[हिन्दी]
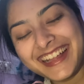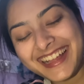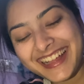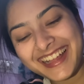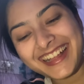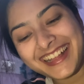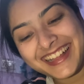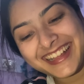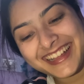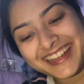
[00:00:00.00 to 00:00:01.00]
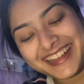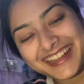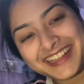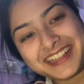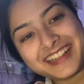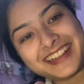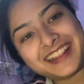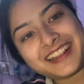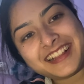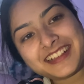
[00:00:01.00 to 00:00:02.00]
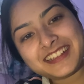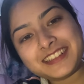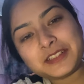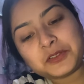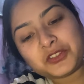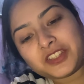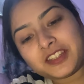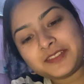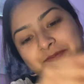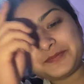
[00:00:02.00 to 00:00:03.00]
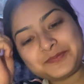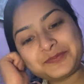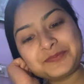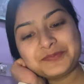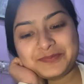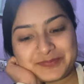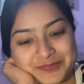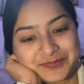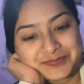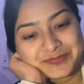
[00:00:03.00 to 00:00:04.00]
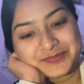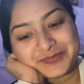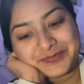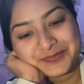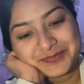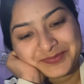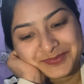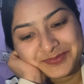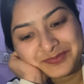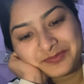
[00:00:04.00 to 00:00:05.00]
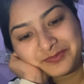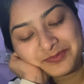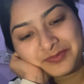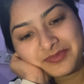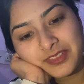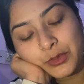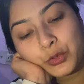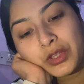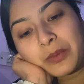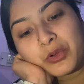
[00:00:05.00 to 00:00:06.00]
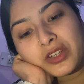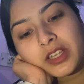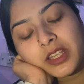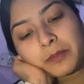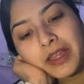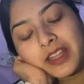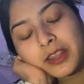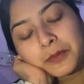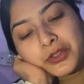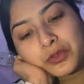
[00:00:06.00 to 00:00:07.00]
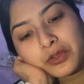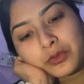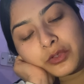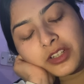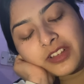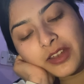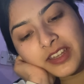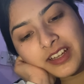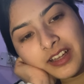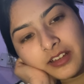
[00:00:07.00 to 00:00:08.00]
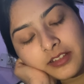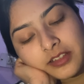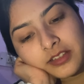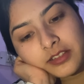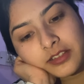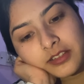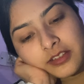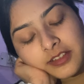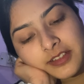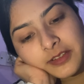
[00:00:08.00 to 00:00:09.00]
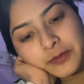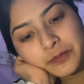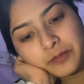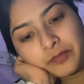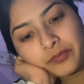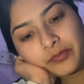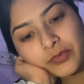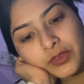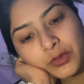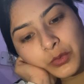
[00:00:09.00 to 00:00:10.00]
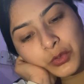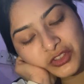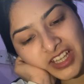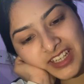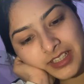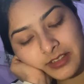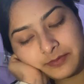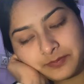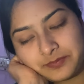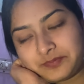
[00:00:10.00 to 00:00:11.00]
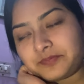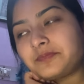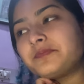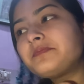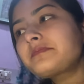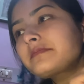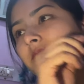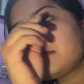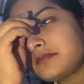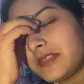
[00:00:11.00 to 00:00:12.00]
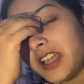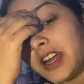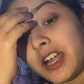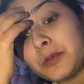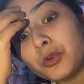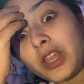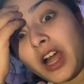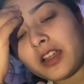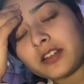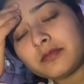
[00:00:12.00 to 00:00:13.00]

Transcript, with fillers: कोई बात नहीं तो ठीक है कुछ हाँ खुद बंदा नौ बजे उठता है ना इसलिए क्या हो गया भाई तू क्या बोल रही कि मैं कितने बजे उठ, जाने का नौ बजे तक उठ जाने का हम्म। आठ बोला आठ